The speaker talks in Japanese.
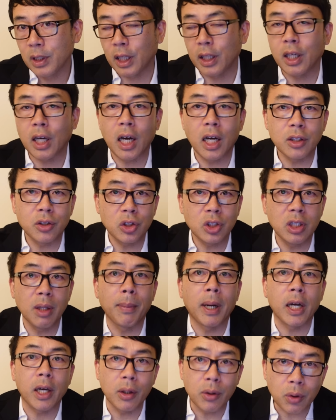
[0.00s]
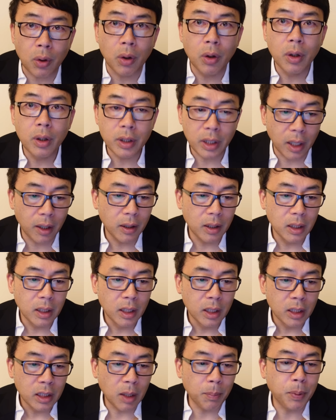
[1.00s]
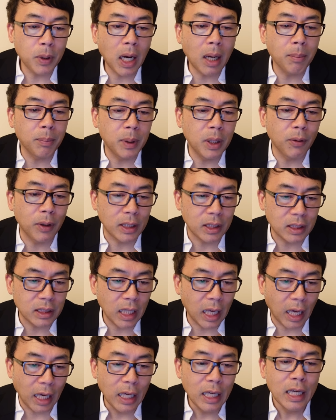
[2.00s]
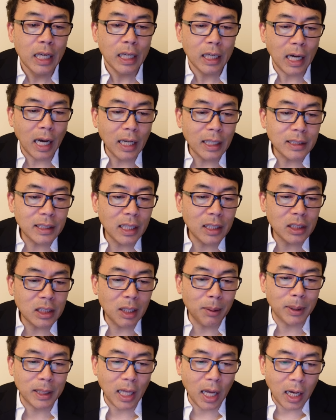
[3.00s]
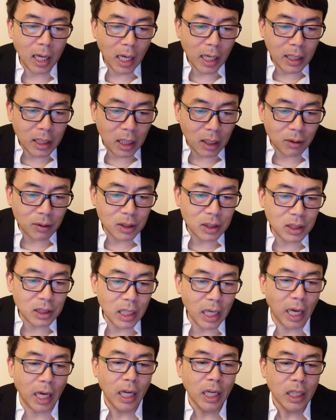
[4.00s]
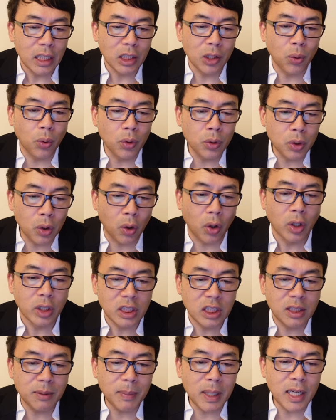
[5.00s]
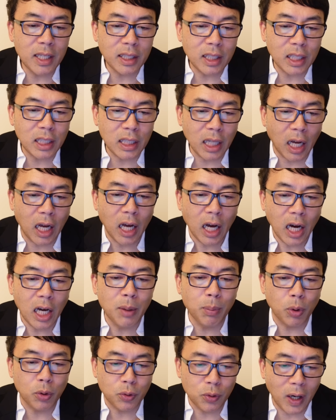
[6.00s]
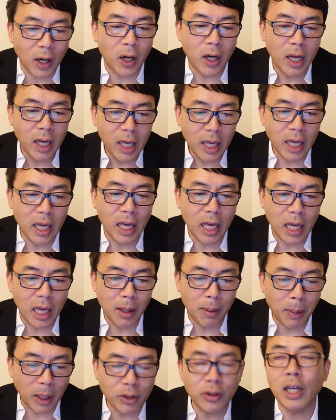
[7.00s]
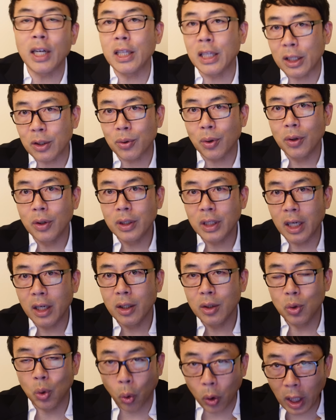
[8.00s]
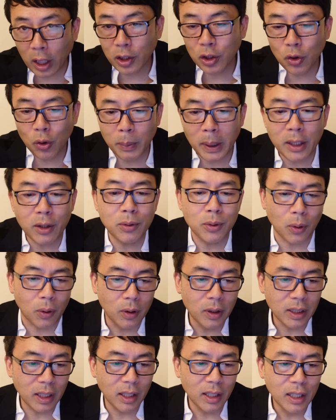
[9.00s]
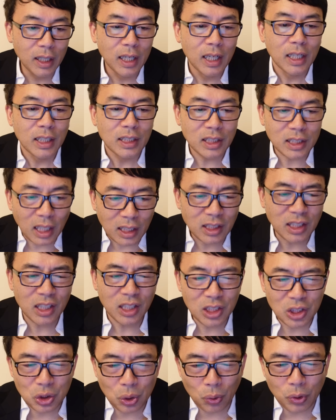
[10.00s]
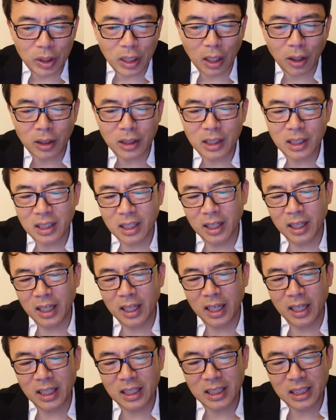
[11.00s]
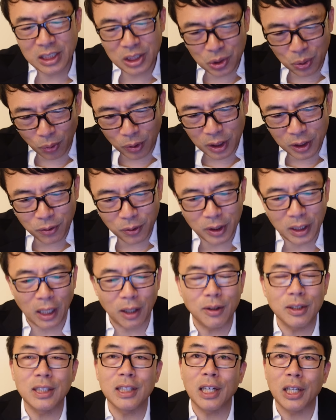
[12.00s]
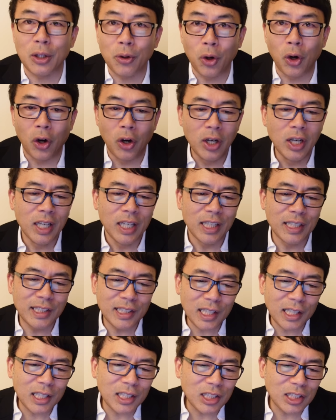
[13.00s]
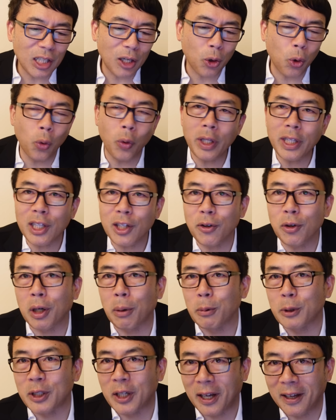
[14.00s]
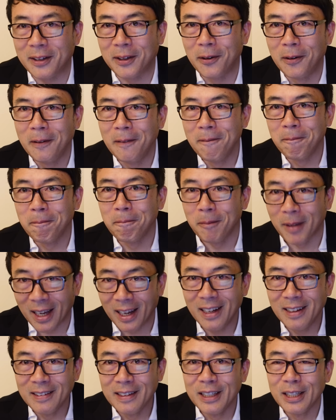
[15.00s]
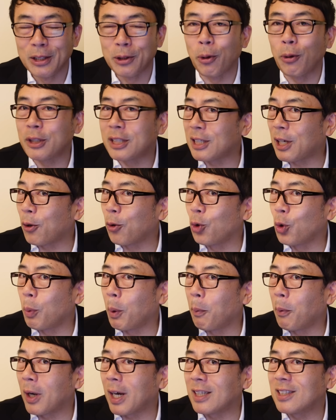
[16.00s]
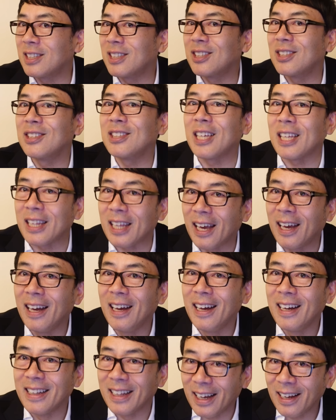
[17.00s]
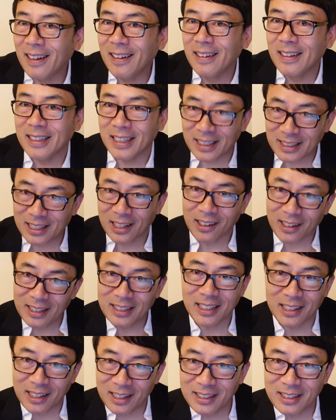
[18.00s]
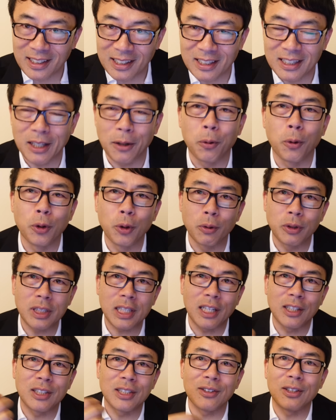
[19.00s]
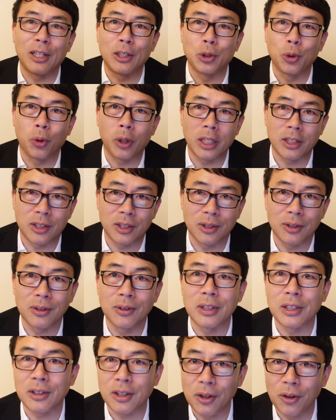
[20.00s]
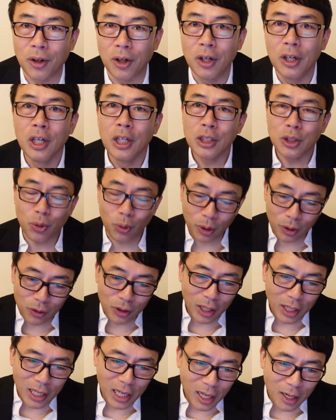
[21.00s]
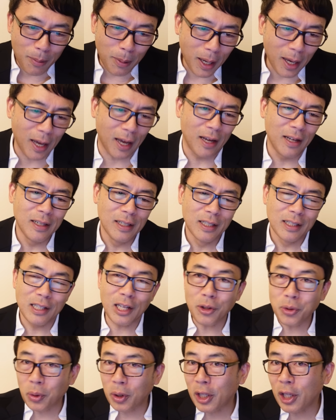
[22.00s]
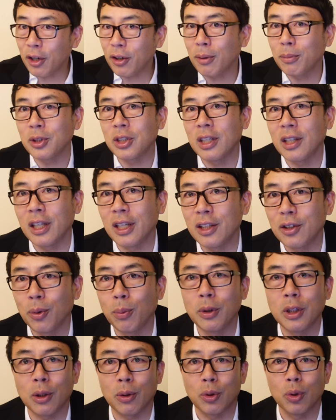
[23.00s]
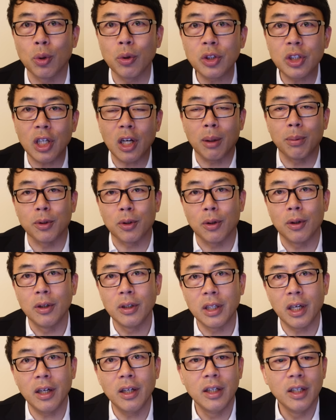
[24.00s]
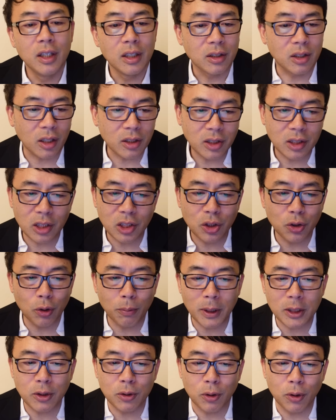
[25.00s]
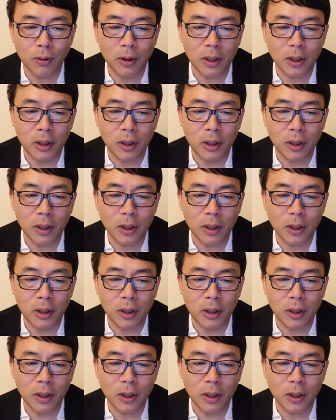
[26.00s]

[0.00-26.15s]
戦わずして負けると。ね。で、プラン B はですね、開戦すれば高い確率で日本の致命的な敗北は、えー、免れないと。ね。土下品を招くと。ね。しかし、非常にかく、えー、非常に低い確率だけど、一撃して講和できるかもしれないと。ね。ドイツがこのまま勝ち続けて、ね。なんちゃらかんちゃらかんちゃらってこう4つか5つぐらい条件続くんですけど、それぐらいあれば、なんとかなるかもしれないと思った時、どっち選ぶと。ね。座して塩増すより